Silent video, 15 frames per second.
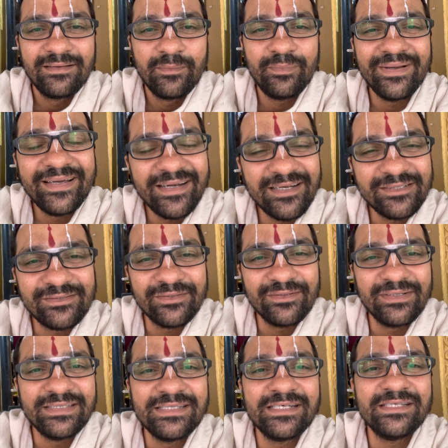పేరెంట్స్తో
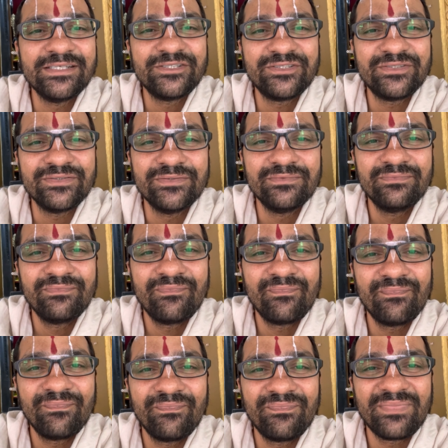ఎంజాయ్ చేస్తూ
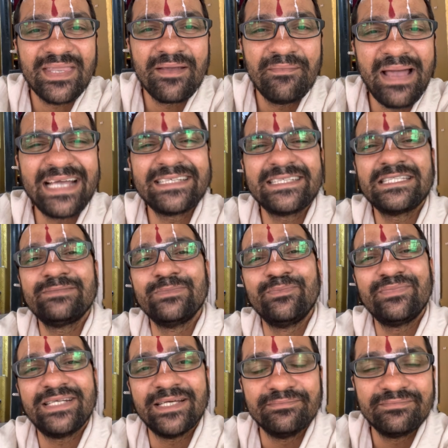
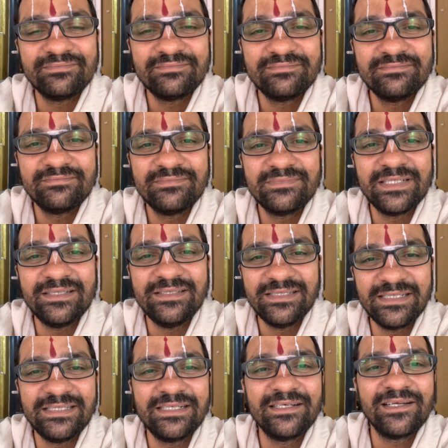మ్యాక్సిమం టైం
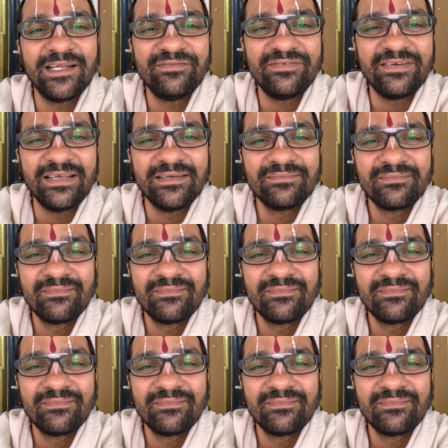ఎంజాయ్ చేయండి లైఫ్ని